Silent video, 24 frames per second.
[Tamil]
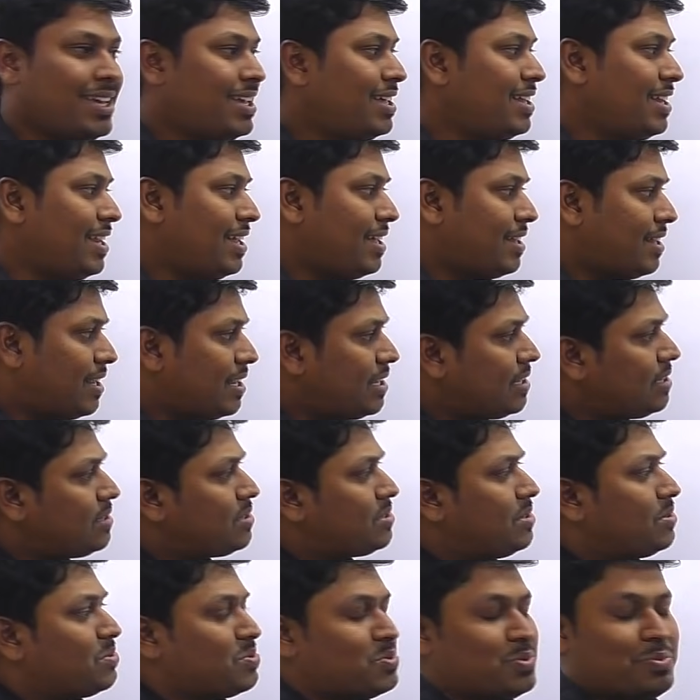இதில் ஏதாவது
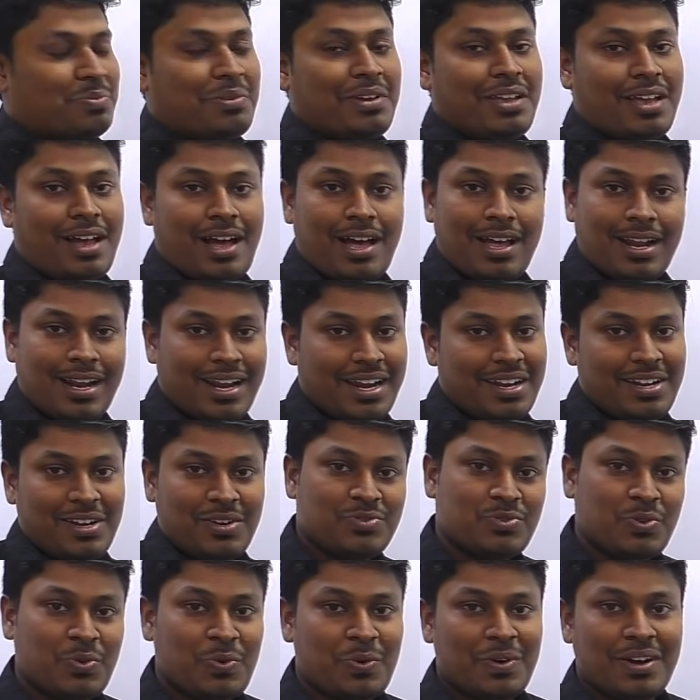சும்மா யாரை
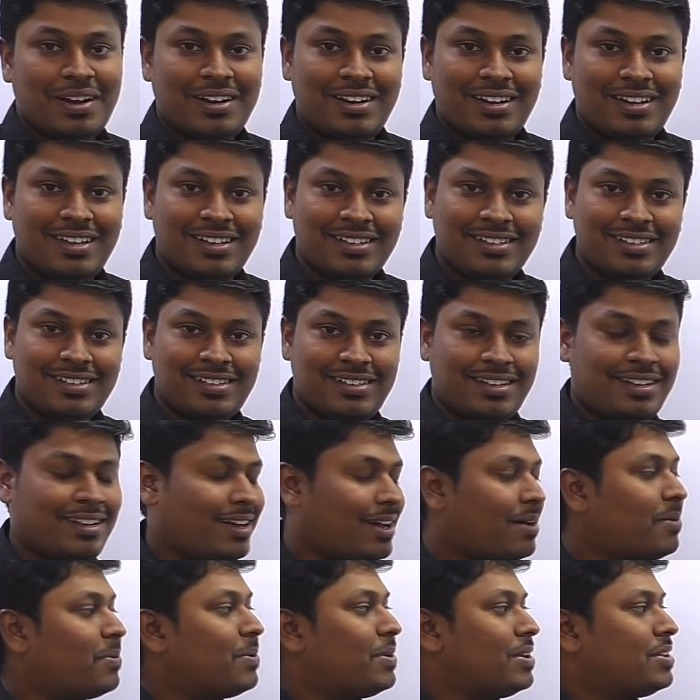கேட்டாலும் சொல்லுவாங்கல்ல இது
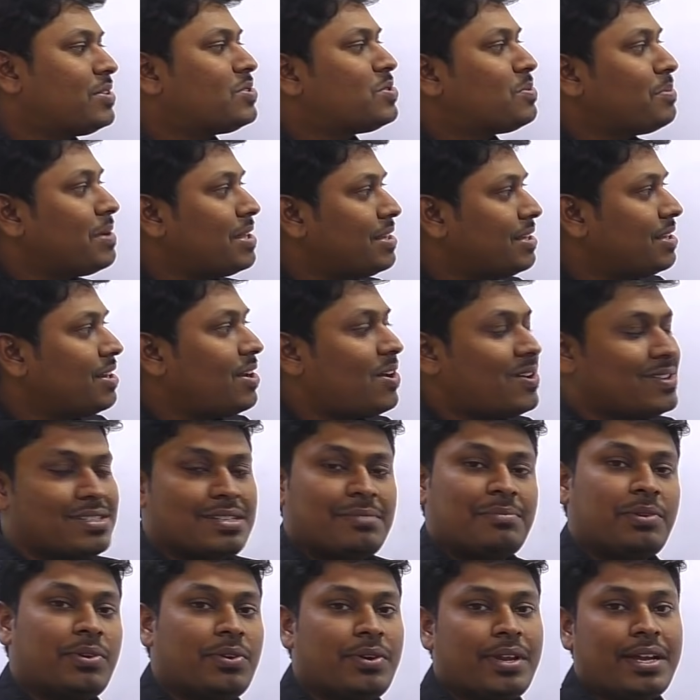அவ்வளோ சும்மா இந்த
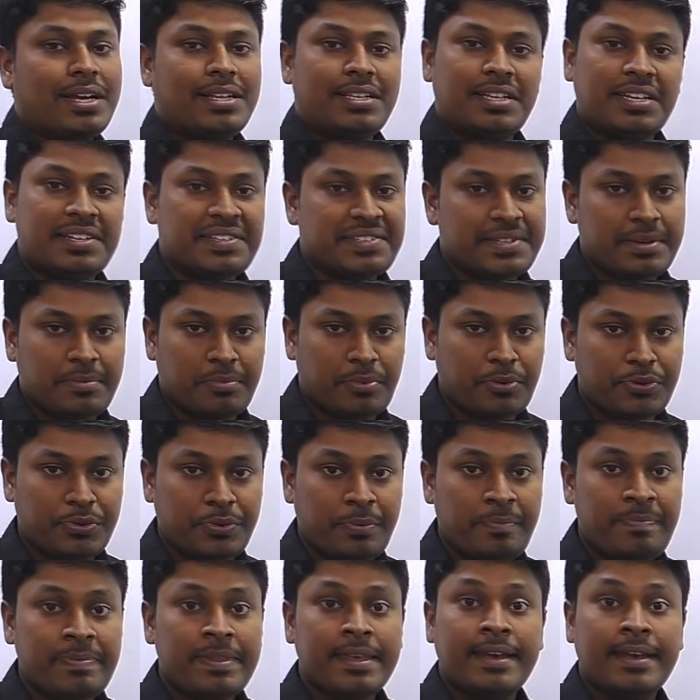லாஜிக் மட்டும் நீங்கள் தெரிஞ்சால் போதும்